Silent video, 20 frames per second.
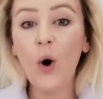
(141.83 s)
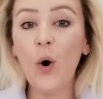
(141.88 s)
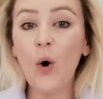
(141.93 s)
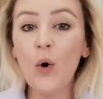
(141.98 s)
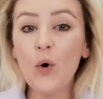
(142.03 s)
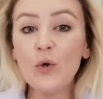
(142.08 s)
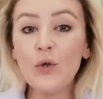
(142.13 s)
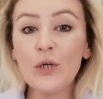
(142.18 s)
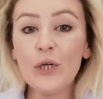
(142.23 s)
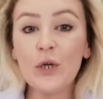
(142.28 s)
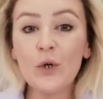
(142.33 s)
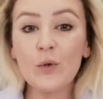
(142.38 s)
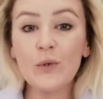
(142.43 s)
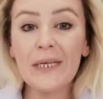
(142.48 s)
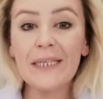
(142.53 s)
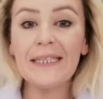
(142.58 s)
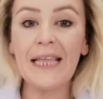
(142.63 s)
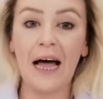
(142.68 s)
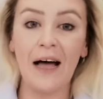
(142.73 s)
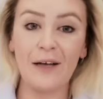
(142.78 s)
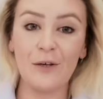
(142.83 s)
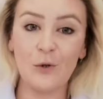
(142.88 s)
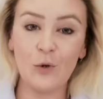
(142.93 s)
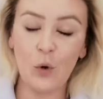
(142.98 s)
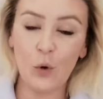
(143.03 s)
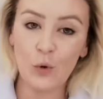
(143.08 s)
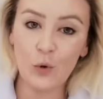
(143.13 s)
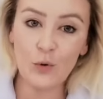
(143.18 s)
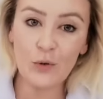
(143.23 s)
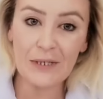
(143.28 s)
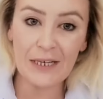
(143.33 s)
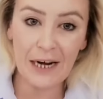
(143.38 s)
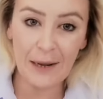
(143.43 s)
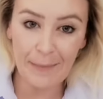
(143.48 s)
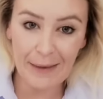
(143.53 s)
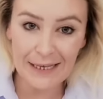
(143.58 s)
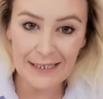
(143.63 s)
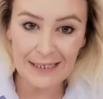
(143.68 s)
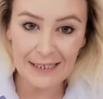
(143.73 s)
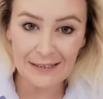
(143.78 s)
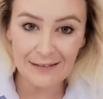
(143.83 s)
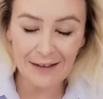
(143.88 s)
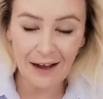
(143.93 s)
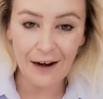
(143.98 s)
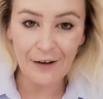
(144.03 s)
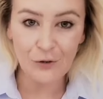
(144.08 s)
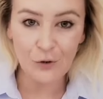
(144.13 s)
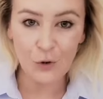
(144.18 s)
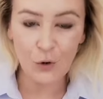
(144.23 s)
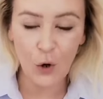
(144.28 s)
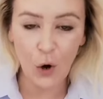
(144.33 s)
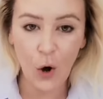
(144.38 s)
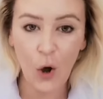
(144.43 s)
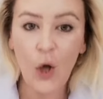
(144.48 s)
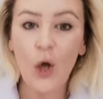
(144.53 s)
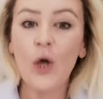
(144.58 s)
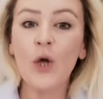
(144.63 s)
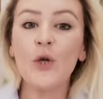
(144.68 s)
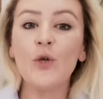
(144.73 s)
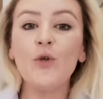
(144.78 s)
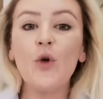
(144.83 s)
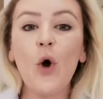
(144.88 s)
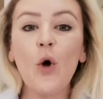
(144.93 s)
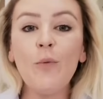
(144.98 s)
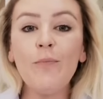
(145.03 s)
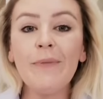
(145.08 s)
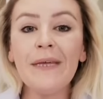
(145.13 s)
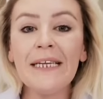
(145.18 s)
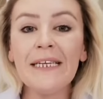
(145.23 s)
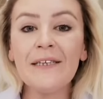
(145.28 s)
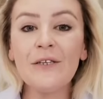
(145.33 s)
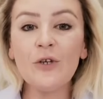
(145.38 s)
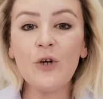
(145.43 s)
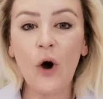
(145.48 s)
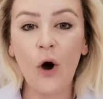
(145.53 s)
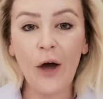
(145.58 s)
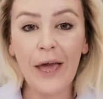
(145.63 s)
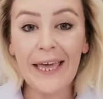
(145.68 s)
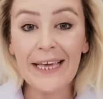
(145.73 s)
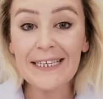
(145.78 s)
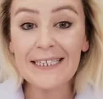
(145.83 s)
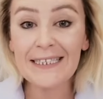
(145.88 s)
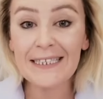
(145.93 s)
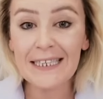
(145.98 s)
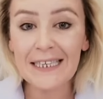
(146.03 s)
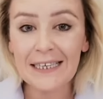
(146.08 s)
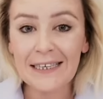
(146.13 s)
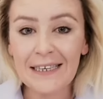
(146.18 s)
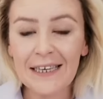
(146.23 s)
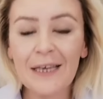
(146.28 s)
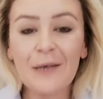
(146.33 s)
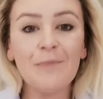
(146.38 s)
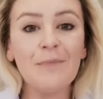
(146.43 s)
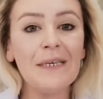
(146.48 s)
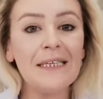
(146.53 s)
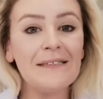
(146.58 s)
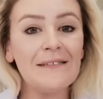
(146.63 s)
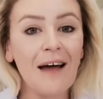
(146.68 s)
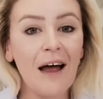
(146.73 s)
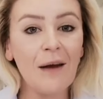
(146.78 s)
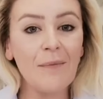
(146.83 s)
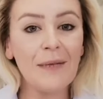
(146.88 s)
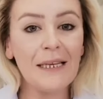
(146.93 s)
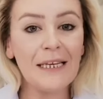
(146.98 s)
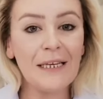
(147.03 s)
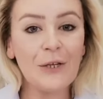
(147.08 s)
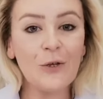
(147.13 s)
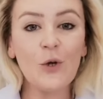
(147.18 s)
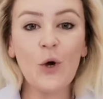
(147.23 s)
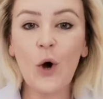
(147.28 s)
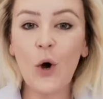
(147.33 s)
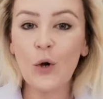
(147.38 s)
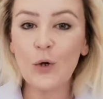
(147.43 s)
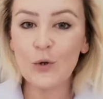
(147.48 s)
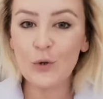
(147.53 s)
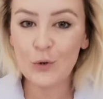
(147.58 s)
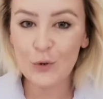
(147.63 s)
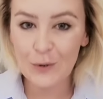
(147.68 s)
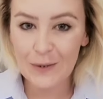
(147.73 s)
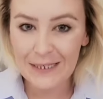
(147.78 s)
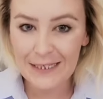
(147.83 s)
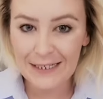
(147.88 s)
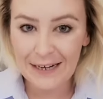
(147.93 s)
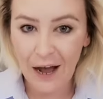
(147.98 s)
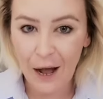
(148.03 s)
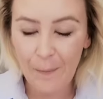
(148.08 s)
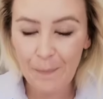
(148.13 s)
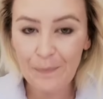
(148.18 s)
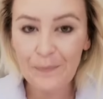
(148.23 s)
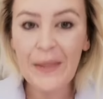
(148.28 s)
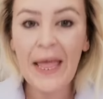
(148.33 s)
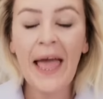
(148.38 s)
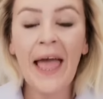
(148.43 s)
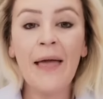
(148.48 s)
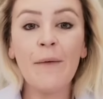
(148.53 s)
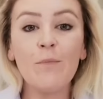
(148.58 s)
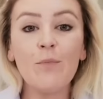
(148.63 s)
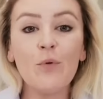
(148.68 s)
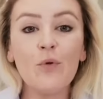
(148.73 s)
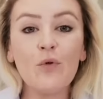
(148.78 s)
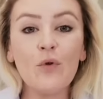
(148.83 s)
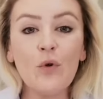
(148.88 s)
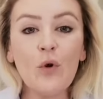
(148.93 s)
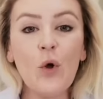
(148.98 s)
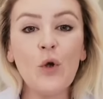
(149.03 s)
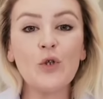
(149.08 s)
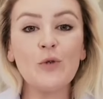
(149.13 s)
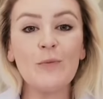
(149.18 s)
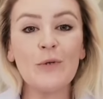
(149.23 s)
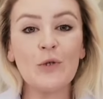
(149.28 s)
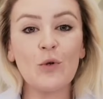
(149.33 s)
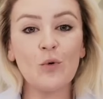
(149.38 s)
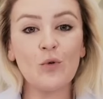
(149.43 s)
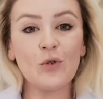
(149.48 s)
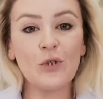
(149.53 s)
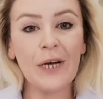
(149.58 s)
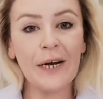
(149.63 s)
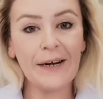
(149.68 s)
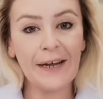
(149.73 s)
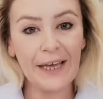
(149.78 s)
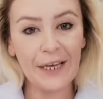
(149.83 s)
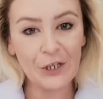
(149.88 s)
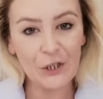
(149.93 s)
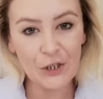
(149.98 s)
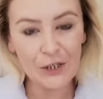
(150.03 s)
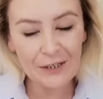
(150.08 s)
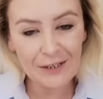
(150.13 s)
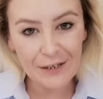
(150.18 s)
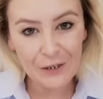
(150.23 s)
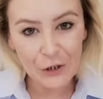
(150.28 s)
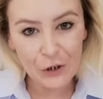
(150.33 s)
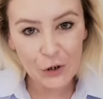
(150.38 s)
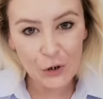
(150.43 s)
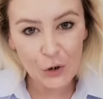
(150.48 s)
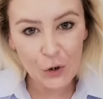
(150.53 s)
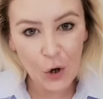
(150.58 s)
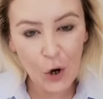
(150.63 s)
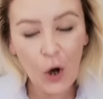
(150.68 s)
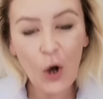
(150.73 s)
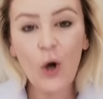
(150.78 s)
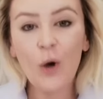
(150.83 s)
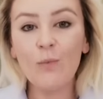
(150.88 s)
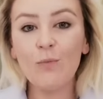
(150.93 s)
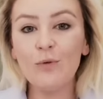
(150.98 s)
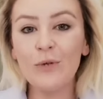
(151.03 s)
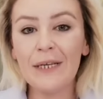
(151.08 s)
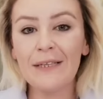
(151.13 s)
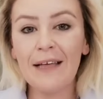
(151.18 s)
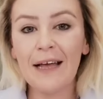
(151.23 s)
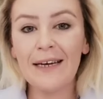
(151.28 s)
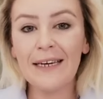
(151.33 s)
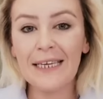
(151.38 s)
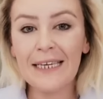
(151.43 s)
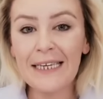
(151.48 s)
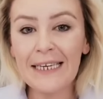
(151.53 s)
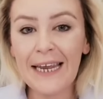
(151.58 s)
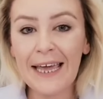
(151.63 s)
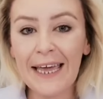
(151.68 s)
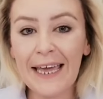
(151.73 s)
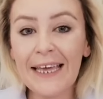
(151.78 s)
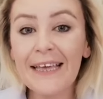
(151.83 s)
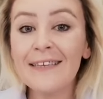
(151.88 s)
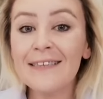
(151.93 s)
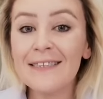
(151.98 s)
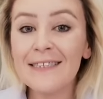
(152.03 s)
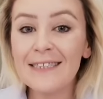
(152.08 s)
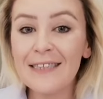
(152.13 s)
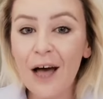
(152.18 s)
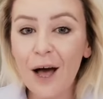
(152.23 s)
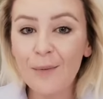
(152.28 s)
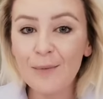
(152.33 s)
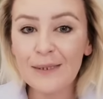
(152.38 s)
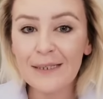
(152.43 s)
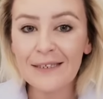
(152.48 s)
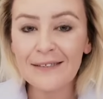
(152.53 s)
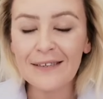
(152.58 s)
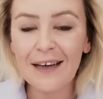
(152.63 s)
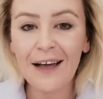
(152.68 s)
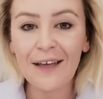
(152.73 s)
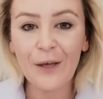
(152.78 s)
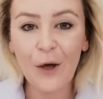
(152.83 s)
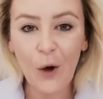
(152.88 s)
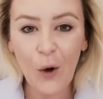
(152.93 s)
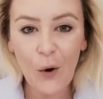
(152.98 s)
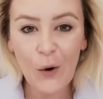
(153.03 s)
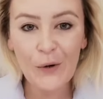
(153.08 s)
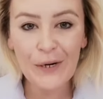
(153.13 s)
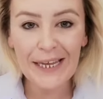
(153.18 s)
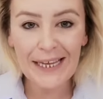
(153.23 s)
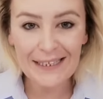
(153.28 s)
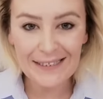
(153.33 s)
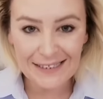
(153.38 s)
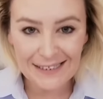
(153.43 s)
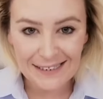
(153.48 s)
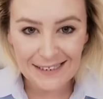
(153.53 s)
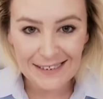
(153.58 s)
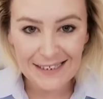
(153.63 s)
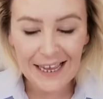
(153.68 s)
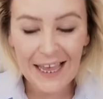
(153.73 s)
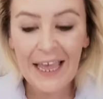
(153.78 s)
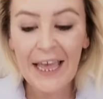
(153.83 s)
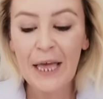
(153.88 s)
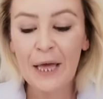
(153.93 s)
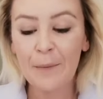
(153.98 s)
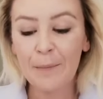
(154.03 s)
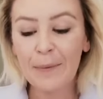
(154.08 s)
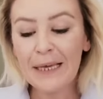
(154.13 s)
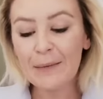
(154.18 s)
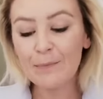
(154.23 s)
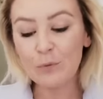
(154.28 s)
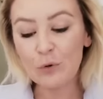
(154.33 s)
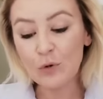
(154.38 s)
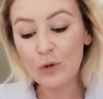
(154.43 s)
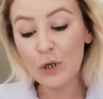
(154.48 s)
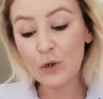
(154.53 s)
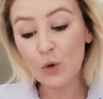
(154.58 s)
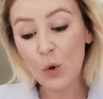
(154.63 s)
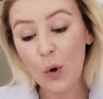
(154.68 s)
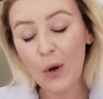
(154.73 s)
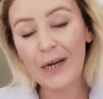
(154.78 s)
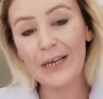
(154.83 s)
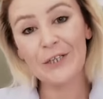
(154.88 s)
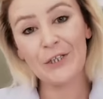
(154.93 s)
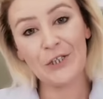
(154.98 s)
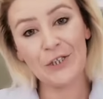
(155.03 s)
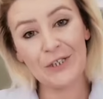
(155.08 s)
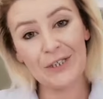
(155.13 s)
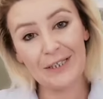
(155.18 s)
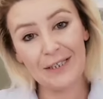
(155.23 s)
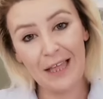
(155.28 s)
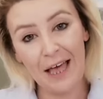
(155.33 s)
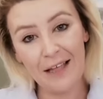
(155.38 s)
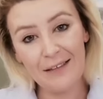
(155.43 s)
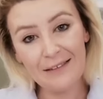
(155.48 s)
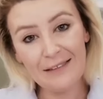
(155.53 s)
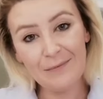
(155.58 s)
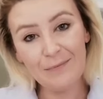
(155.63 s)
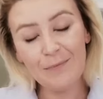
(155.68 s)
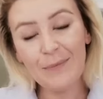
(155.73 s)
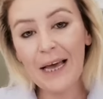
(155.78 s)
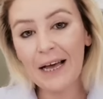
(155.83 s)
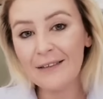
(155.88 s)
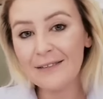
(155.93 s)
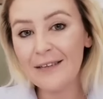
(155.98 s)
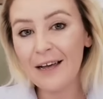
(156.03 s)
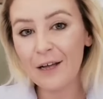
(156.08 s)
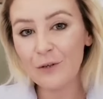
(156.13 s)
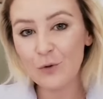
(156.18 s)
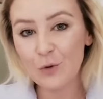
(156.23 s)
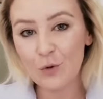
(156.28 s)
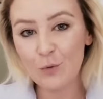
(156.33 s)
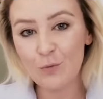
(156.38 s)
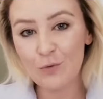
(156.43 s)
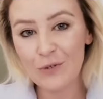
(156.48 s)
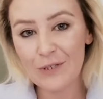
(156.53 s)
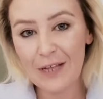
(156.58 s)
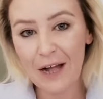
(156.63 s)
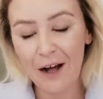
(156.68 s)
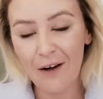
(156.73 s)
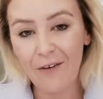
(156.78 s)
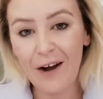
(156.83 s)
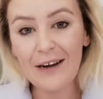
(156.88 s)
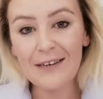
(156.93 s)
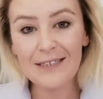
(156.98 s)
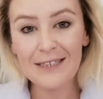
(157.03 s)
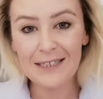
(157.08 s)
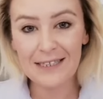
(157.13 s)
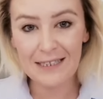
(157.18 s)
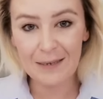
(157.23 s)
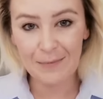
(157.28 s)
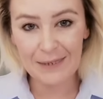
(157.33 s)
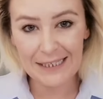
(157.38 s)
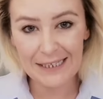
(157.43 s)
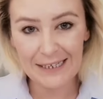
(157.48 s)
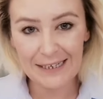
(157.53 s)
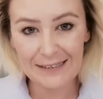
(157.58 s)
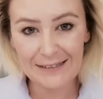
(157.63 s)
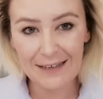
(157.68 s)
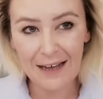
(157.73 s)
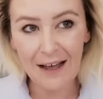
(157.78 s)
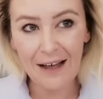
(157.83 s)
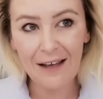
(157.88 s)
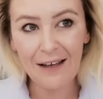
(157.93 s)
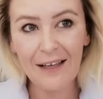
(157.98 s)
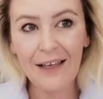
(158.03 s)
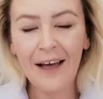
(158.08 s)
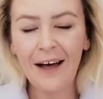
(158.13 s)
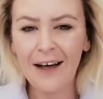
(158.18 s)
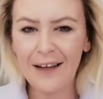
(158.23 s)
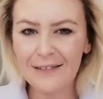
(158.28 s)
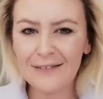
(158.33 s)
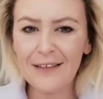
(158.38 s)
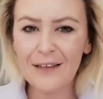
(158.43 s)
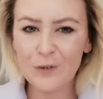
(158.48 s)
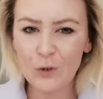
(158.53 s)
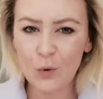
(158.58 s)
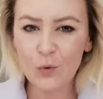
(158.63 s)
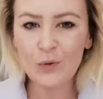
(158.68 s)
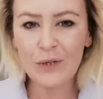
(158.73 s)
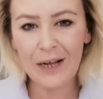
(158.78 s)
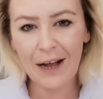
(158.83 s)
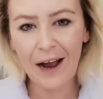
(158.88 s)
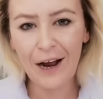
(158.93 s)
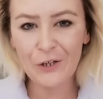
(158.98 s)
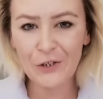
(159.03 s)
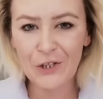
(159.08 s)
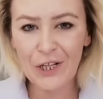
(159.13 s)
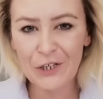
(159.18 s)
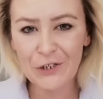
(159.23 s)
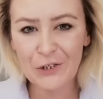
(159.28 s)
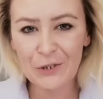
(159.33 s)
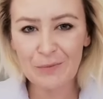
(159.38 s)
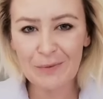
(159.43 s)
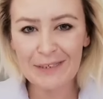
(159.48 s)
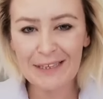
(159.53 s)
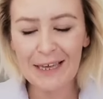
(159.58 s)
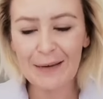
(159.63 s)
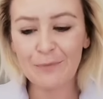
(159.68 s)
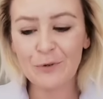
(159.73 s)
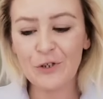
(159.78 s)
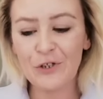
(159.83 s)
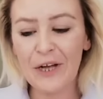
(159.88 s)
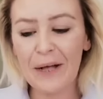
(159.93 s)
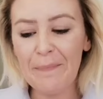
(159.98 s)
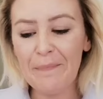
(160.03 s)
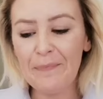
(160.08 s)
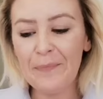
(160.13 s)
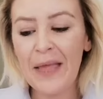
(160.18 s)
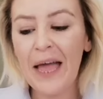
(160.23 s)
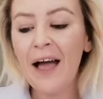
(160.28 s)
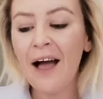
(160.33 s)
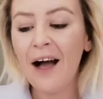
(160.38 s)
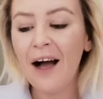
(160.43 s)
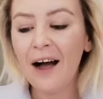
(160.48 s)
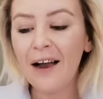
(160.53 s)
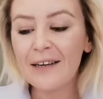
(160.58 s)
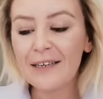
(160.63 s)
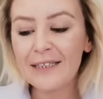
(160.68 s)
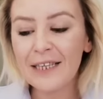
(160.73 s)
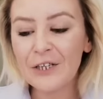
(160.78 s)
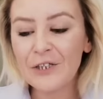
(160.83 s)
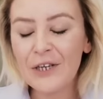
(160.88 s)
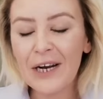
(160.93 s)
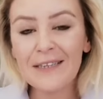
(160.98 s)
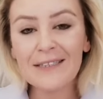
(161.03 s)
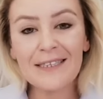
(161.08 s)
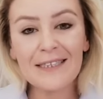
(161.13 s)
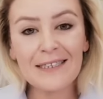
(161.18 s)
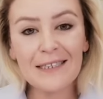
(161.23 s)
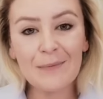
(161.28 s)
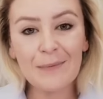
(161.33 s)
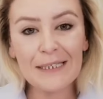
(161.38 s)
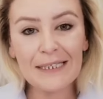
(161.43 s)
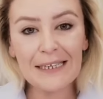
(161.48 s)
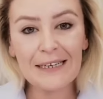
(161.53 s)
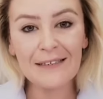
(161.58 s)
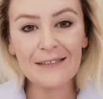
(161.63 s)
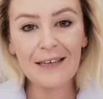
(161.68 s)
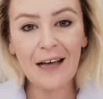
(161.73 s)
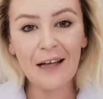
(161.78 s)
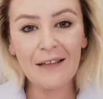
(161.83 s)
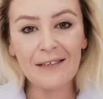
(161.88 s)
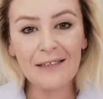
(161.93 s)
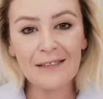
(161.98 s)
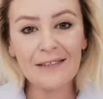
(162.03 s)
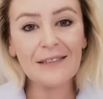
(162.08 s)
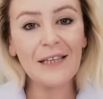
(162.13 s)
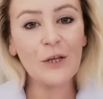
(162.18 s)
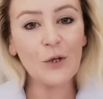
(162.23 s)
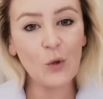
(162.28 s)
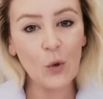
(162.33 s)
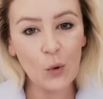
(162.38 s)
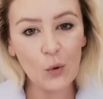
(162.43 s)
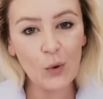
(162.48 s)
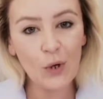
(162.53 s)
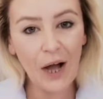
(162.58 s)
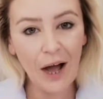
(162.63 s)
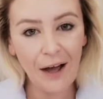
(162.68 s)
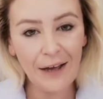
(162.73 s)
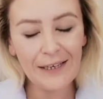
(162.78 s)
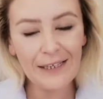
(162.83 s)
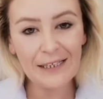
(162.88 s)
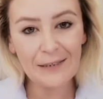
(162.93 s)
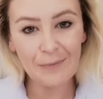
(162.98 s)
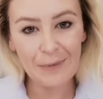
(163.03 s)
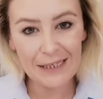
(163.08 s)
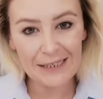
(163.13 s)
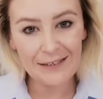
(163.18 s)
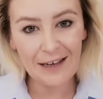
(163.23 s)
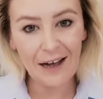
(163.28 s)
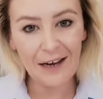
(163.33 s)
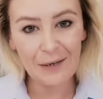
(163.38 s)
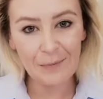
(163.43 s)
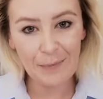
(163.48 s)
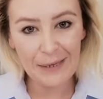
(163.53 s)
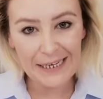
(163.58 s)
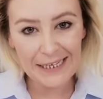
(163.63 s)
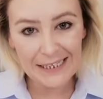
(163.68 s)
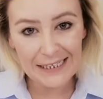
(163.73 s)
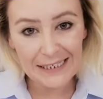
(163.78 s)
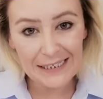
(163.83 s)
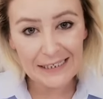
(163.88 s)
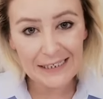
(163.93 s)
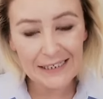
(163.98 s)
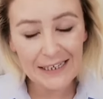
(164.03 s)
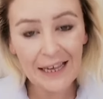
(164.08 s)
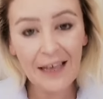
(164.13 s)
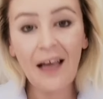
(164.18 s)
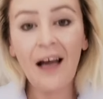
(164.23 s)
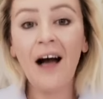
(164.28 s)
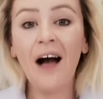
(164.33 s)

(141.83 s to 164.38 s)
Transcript: 10 kiloda da 100 gram eksik tartıyor. Yön biliniyor, eksik. Miktar biliniyor, 100 gram. Bütün ölçme sonuçlarına eşit karışıyor. Bu nedenle yine sabit hataya örnektir. Peki bununla çok karıştırılan bir hata türümüz daha var. Sistematik hata. Hatta sonunda karşılaştırma da yapacağım. Arkadaşlar sistematik hataların da yönü, kaynağı, miktarı bilinir.